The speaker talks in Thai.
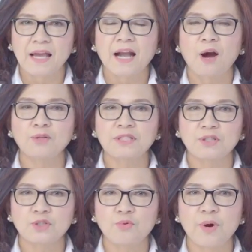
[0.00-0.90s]
เขาจะ
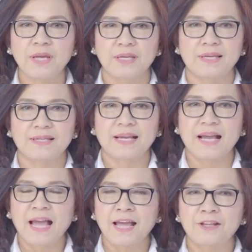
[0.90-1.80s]
ช่วยนะ
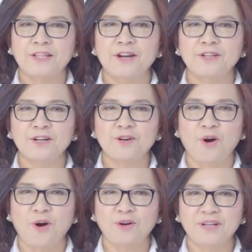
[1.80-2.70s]
คะในเรื่องข
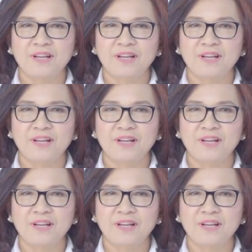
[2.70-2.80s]
อง